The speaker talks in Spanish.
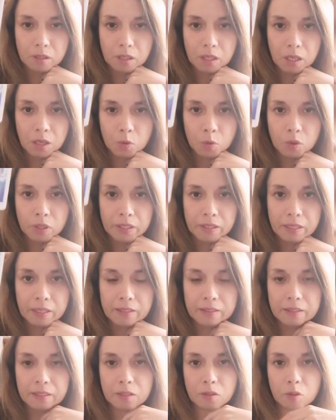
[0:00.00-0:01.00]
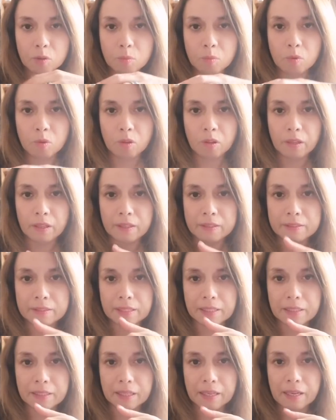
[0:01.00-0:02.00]
Aunque trate como de
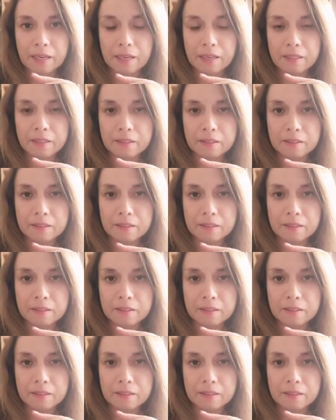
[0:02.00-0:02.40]
sacar